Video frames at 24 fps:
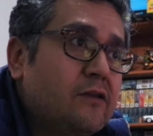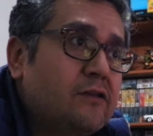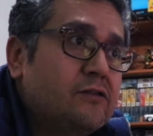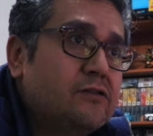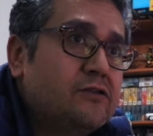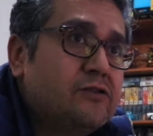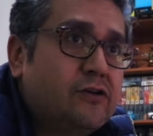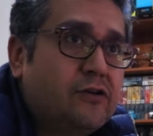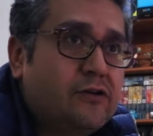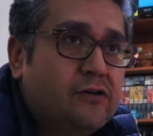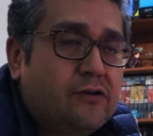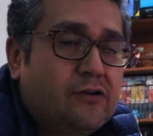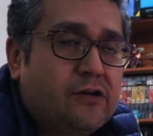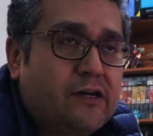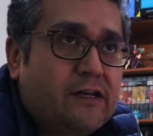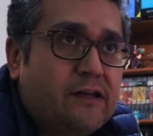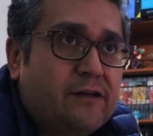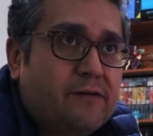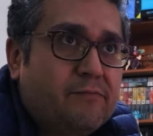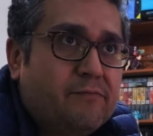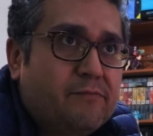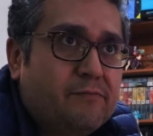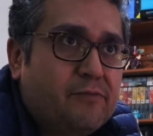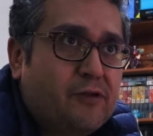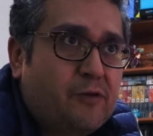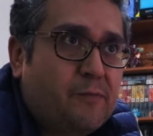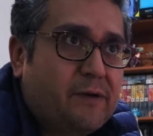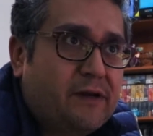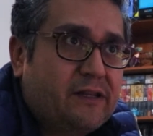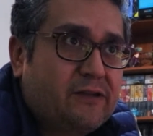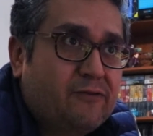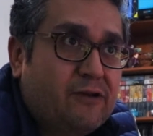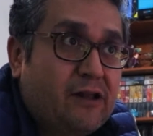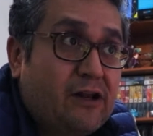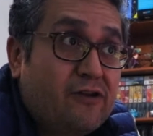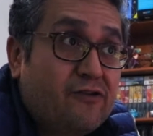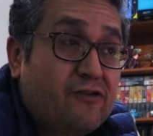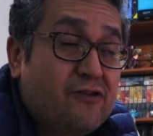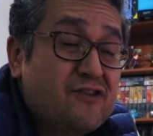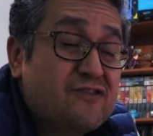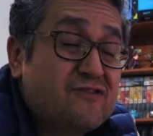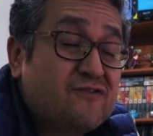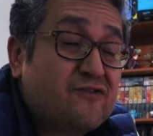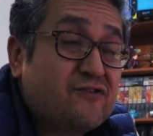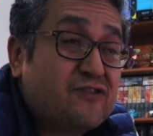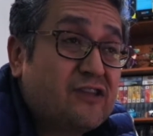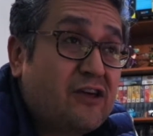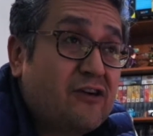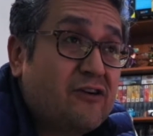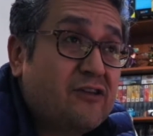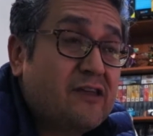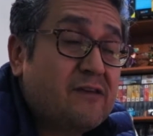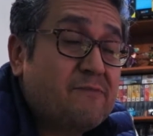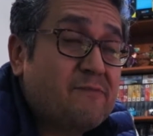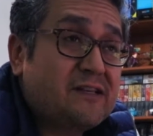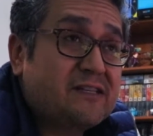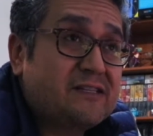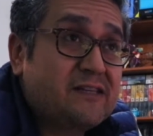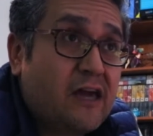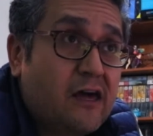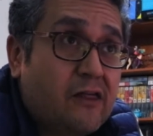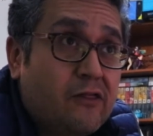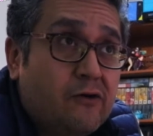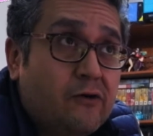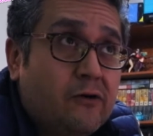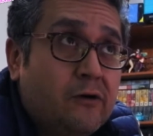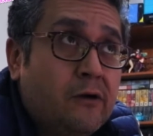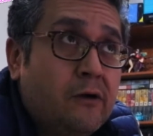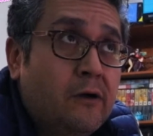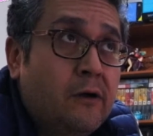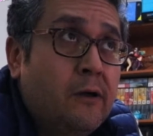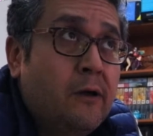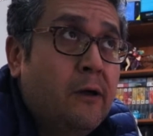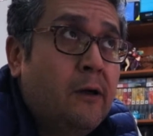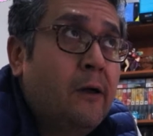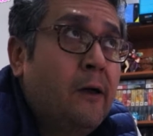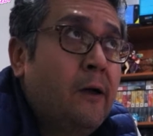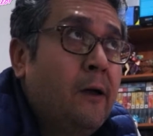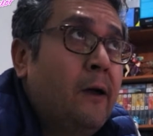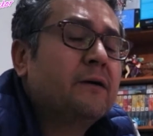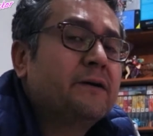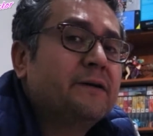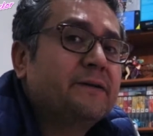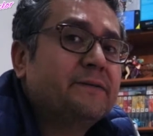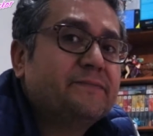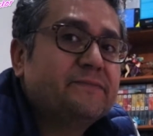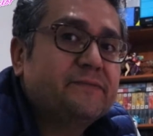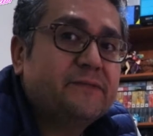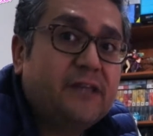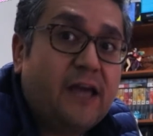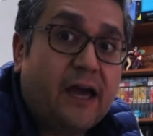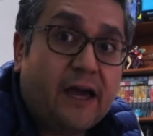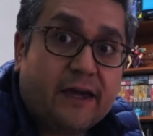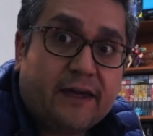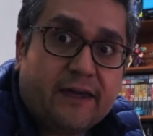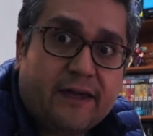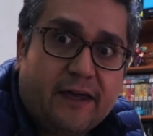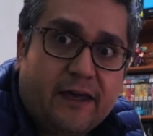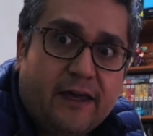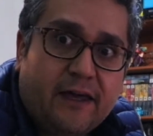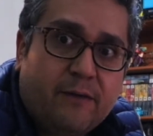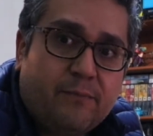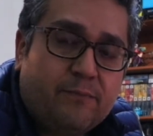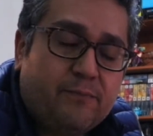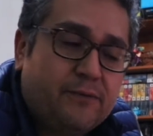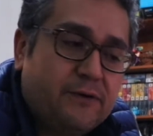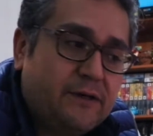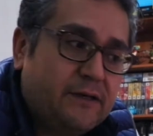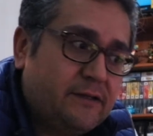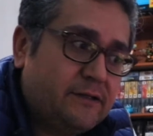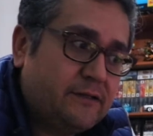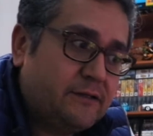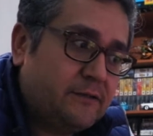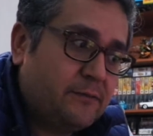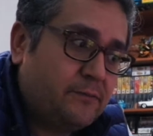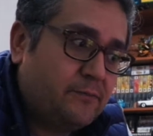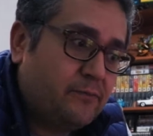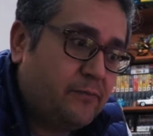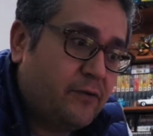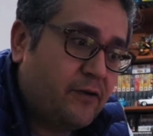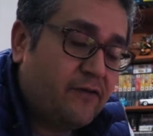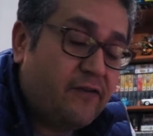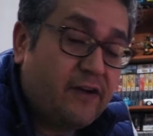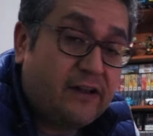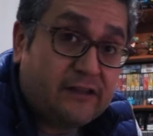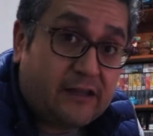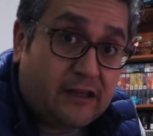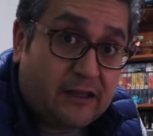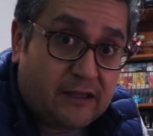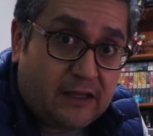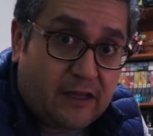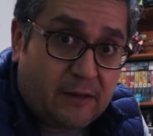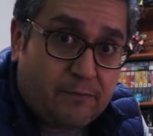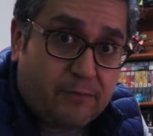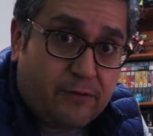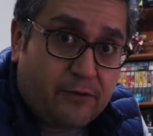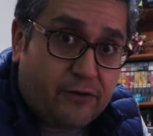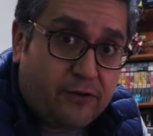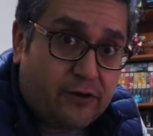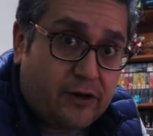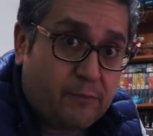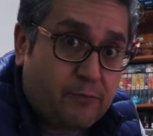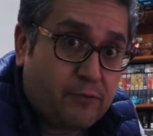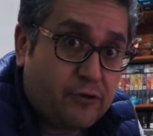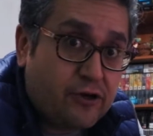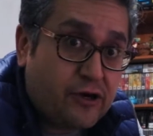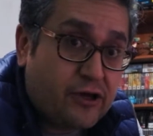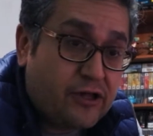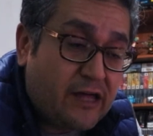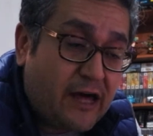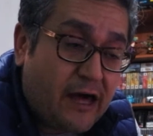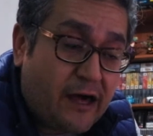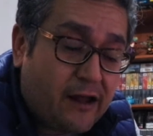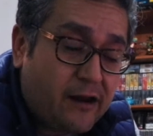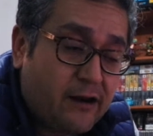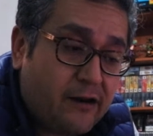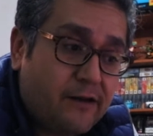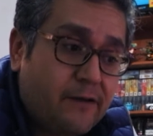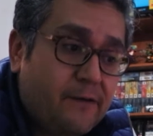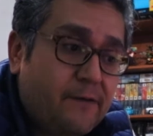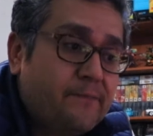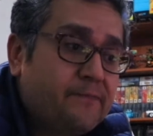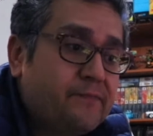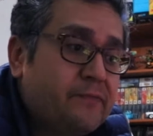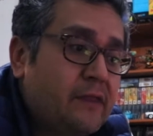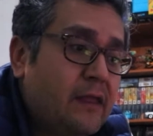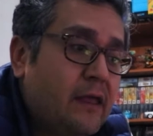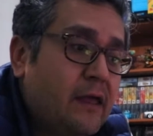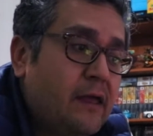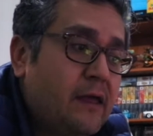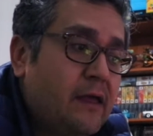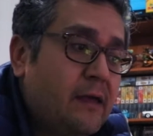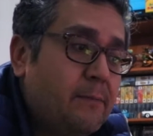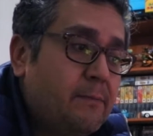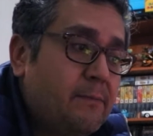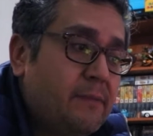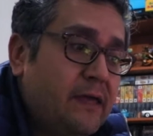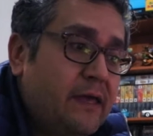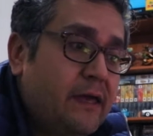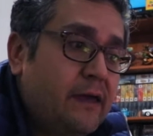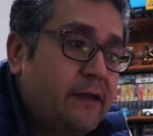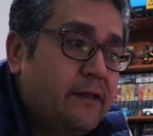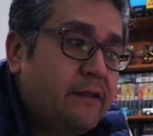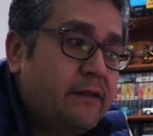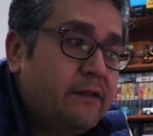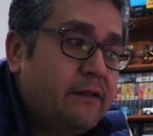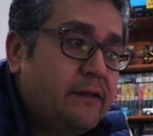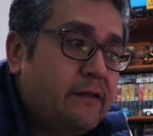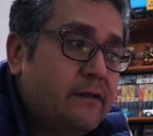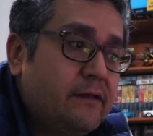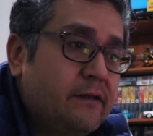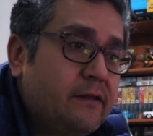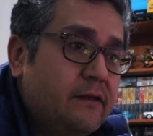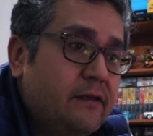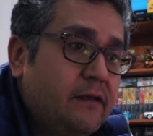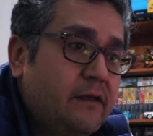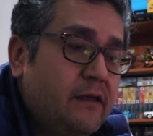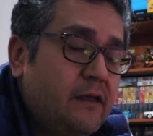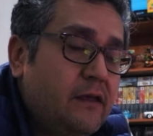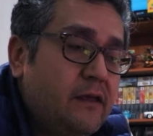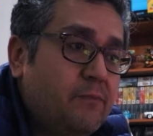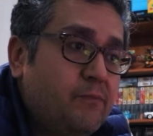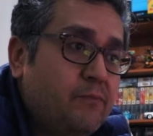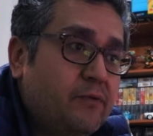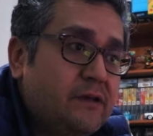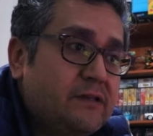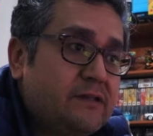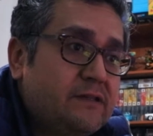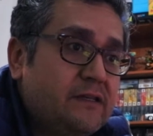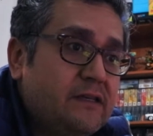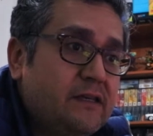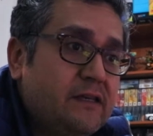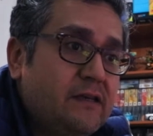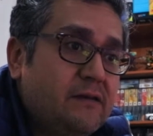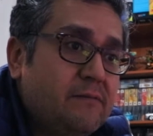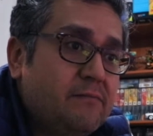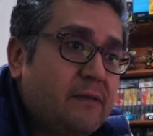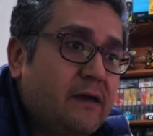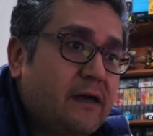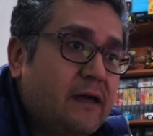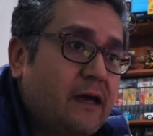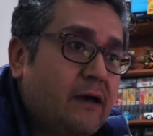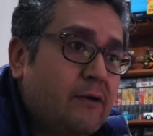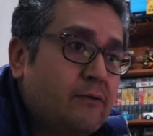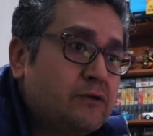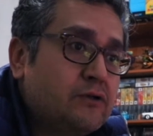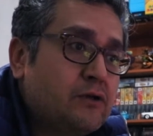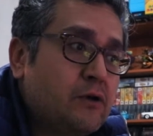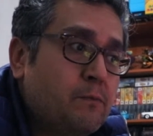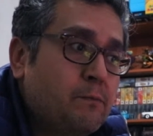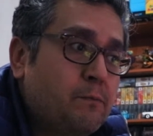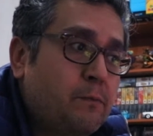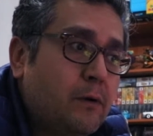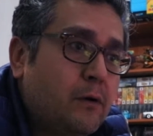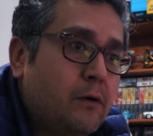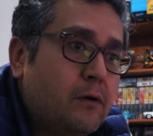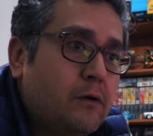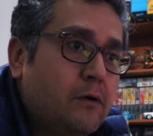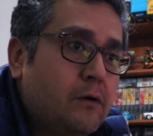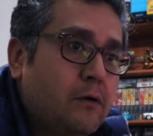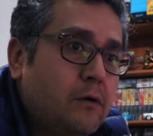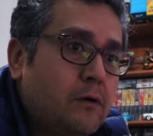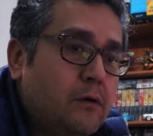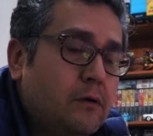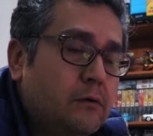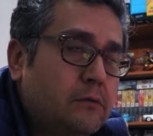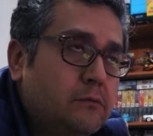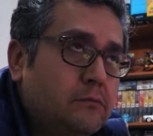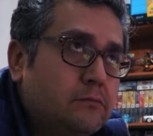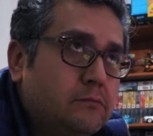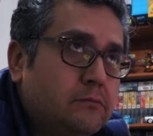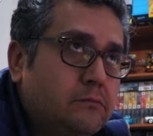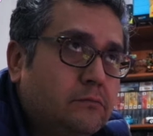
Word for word: Yo en lo particular no he disfrutado demasiado, ya que pues por falta de tiempo no le puedo dar bien y pues sí me causa un poco